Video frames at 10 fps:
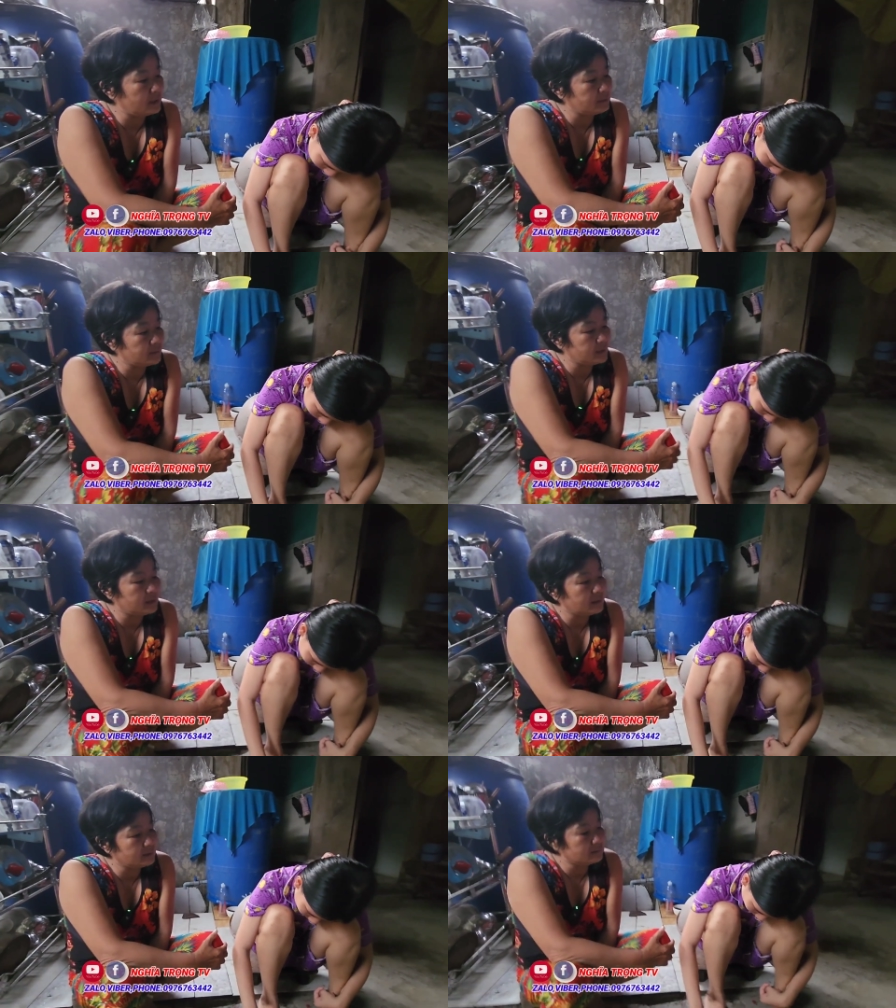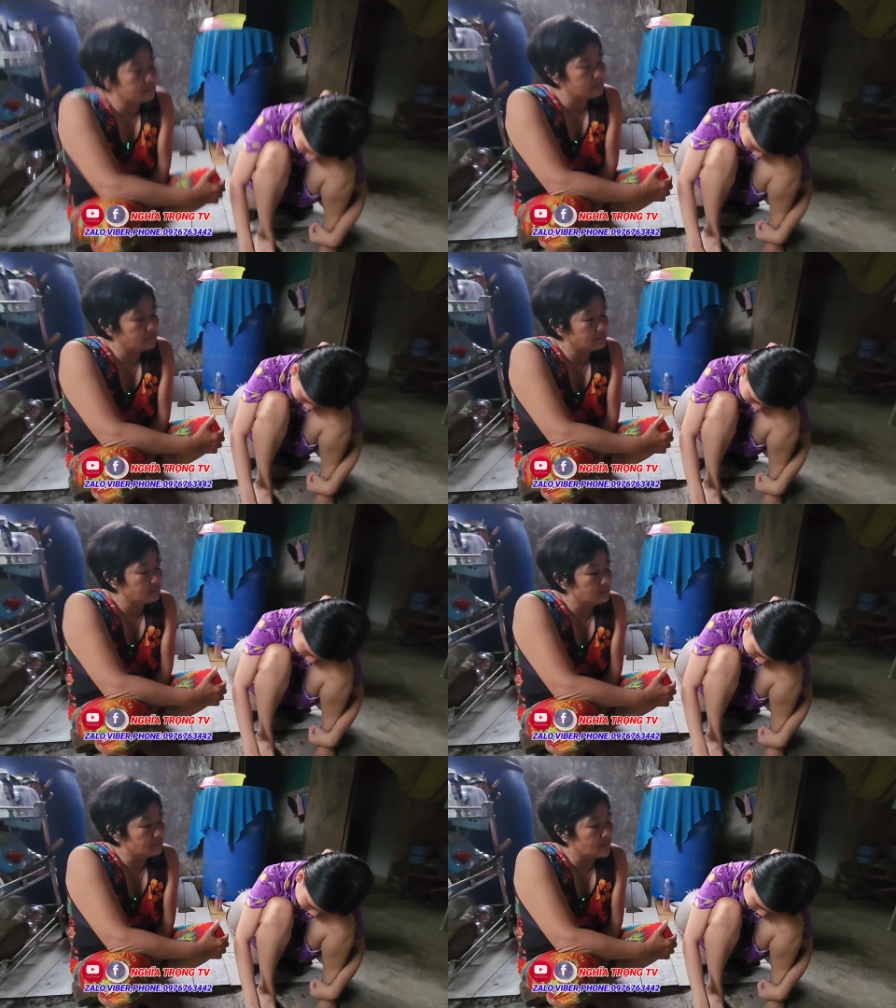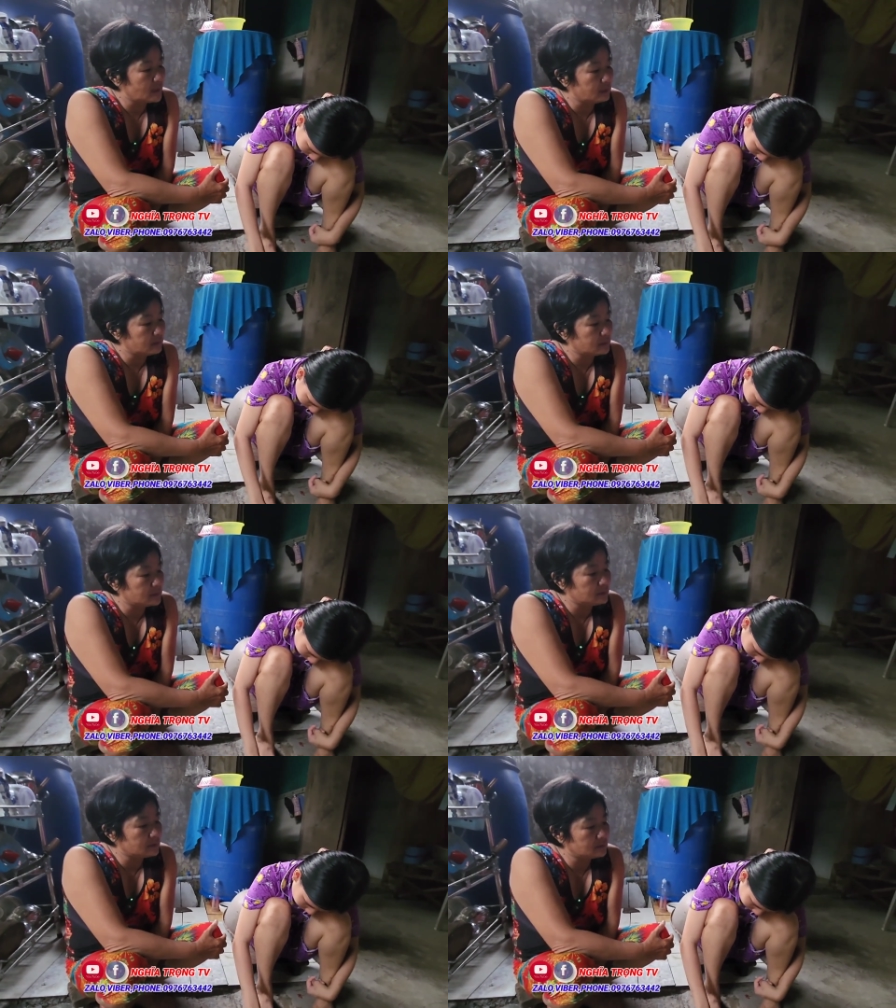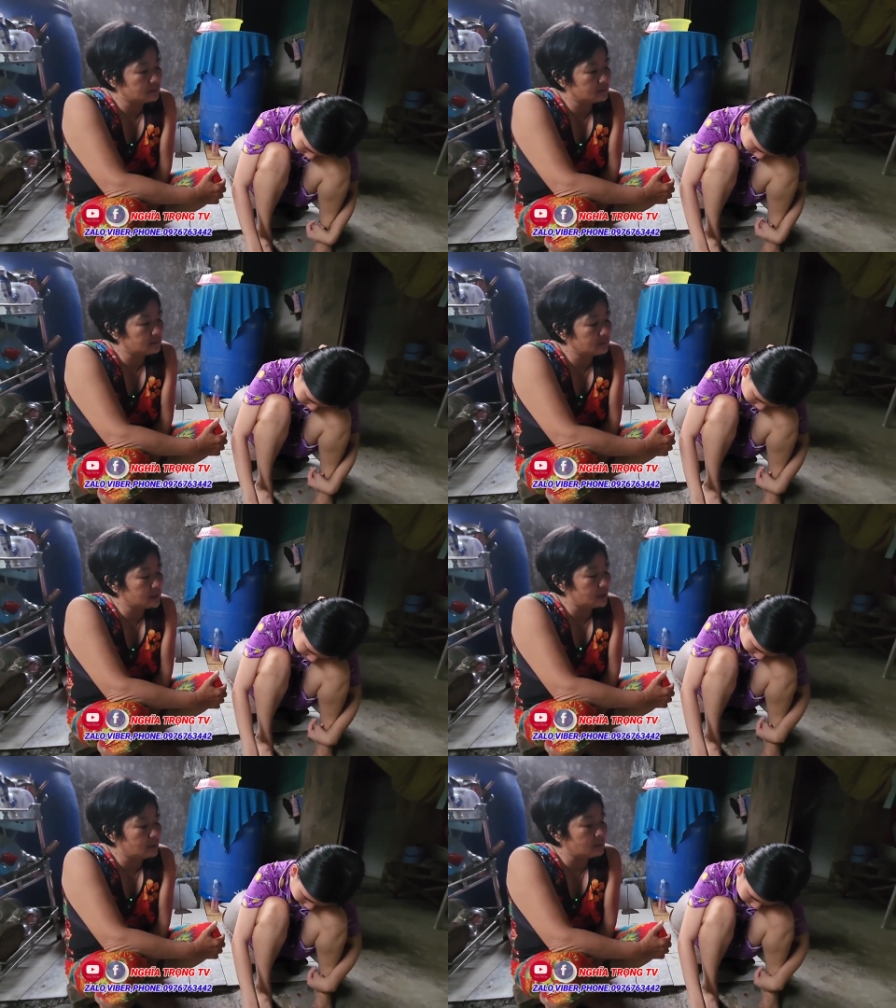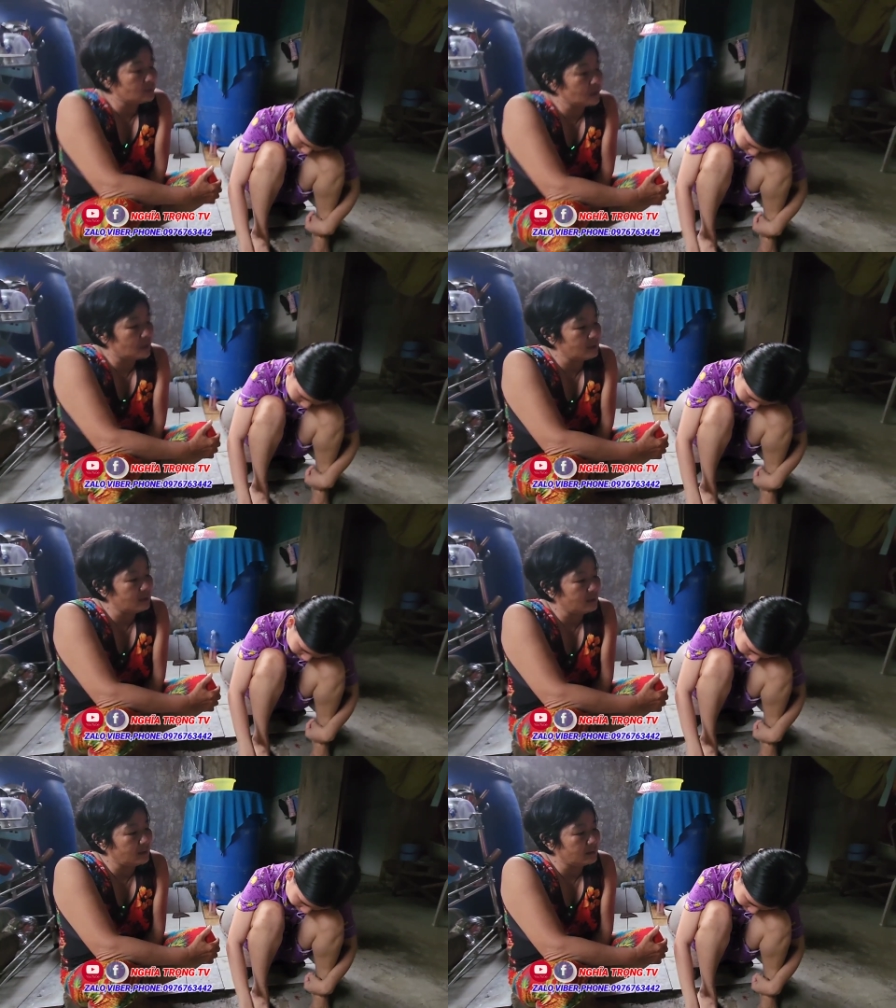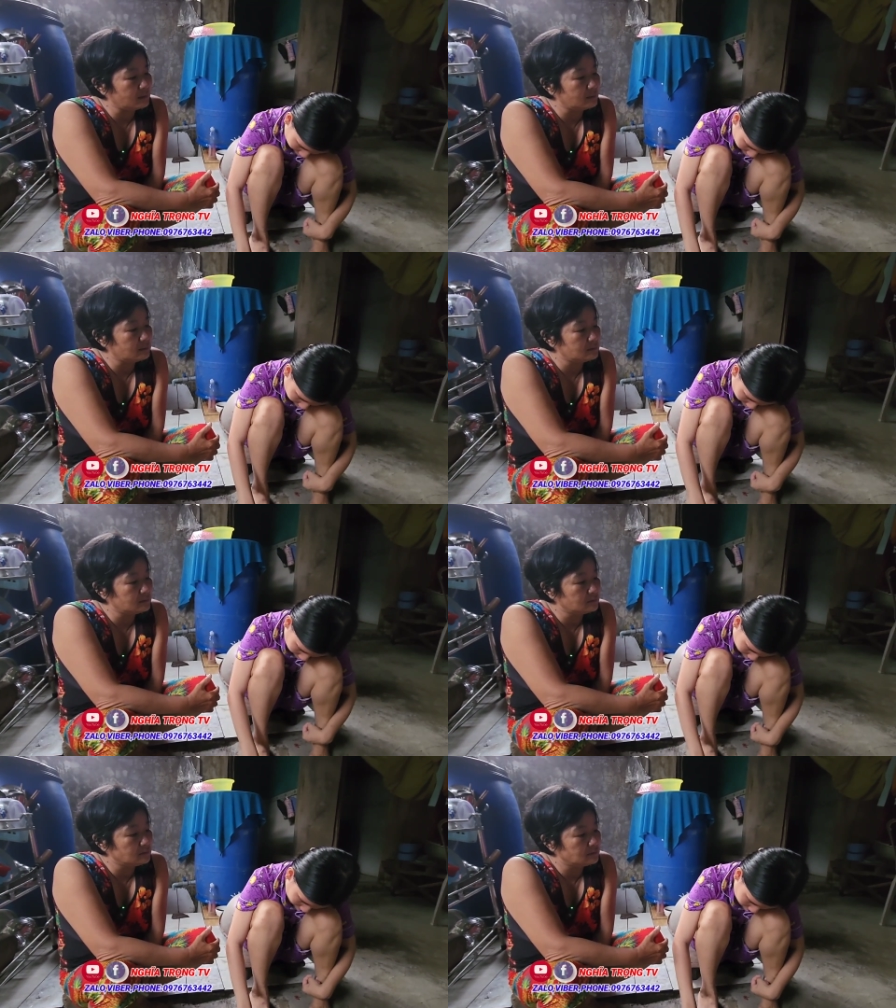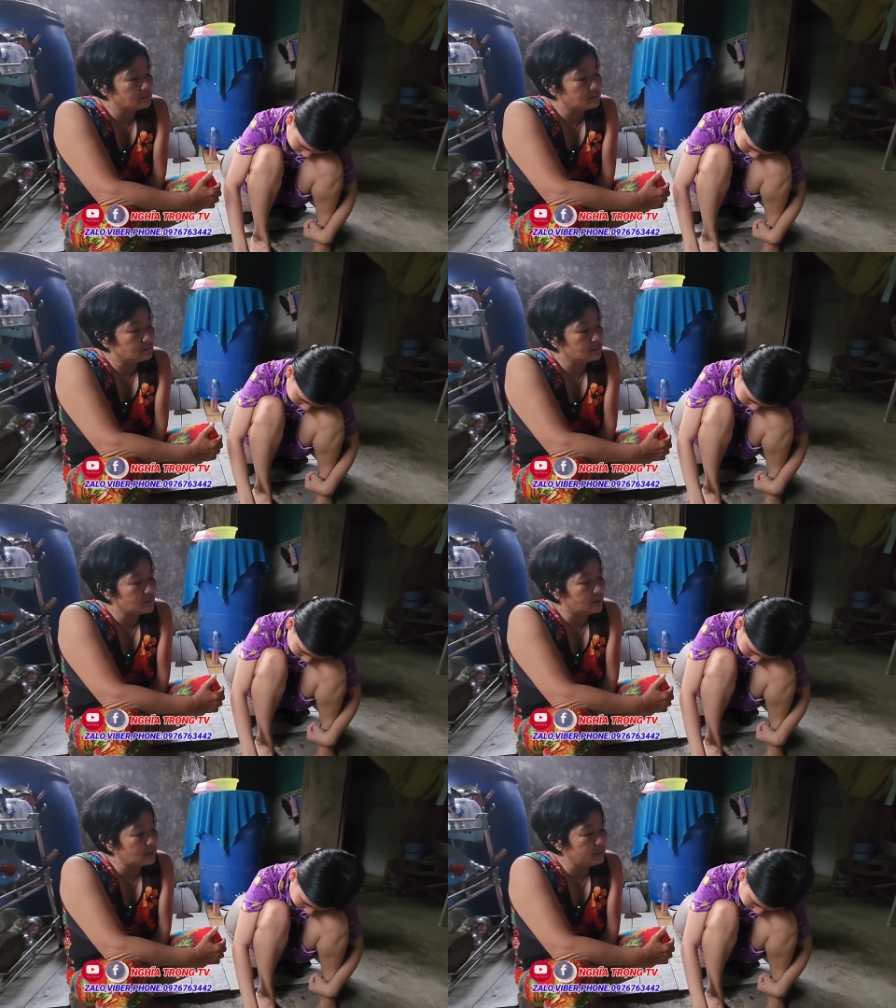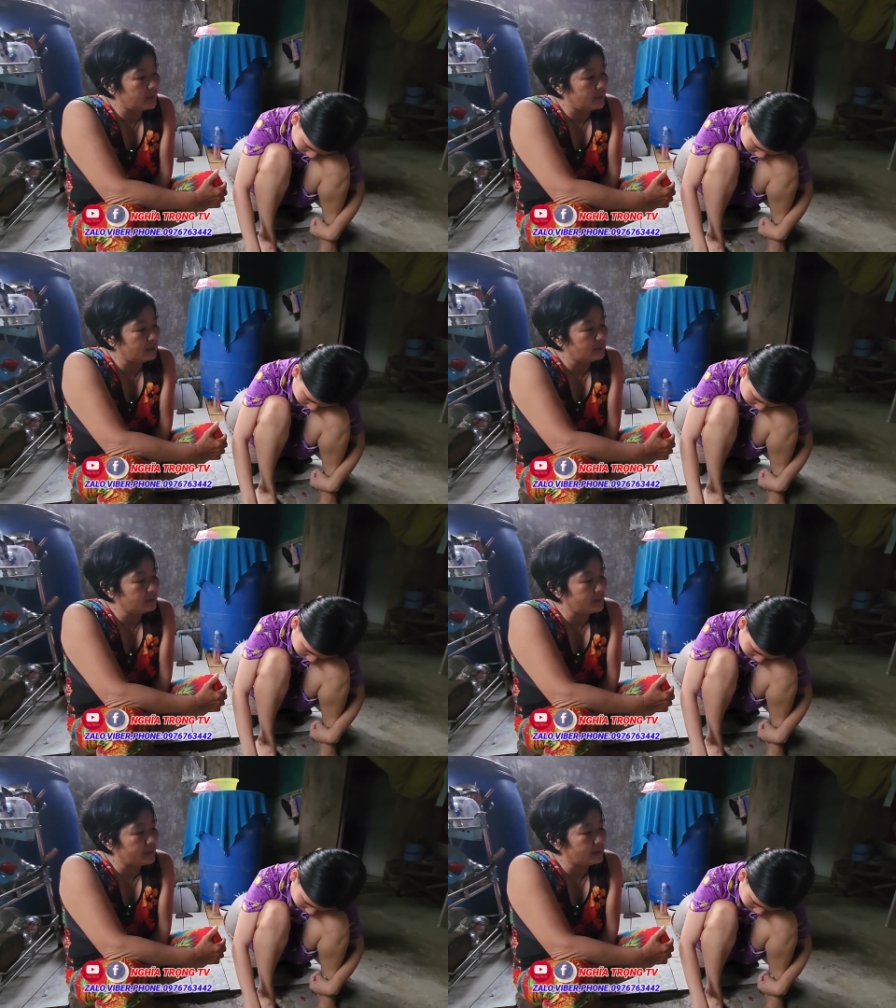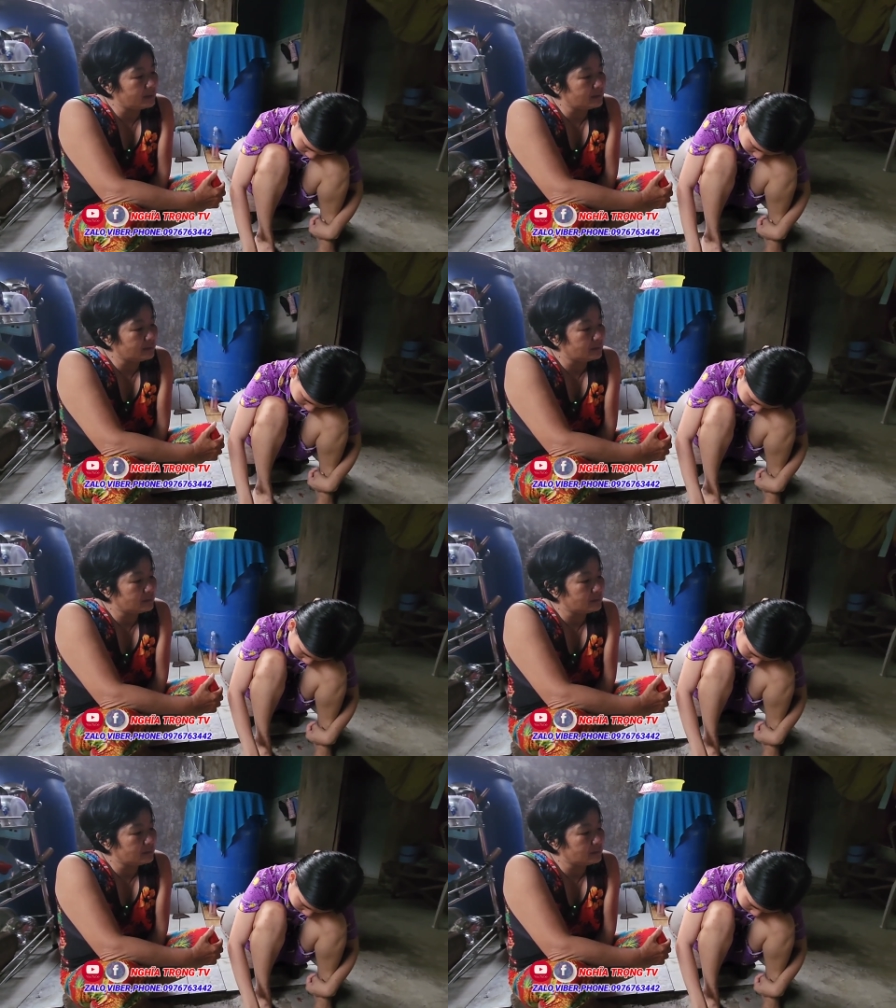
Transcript: học gì không không không luôn hả không con ở muốn ừ. ở với ai cũng không hết muốn ở với mẹ hay với ba vậy đó hả